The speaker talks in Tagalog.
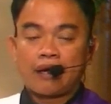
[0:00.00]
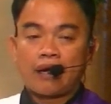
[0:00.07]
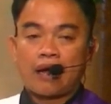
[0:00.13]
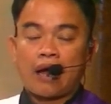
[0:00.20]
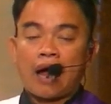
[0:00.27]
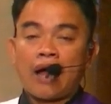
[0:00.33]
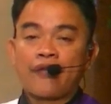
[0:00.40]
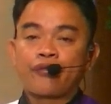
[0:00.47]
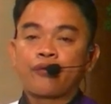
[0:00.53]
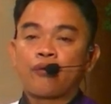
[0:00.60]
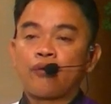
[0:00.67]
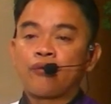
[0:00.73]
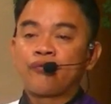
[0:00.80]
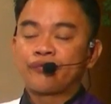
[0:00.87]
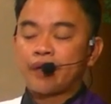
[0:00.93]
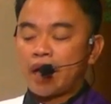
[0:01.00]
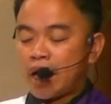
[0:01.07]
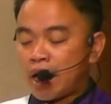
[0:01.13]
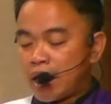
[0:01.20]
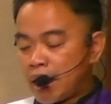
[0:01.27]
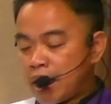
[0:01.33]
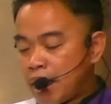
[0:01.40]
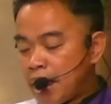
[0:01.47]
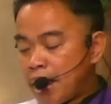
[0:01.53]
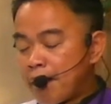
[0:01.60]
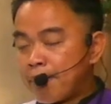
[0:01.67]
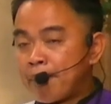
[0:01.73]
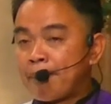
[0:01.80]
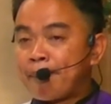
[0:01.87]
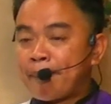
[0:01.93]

ato untang map,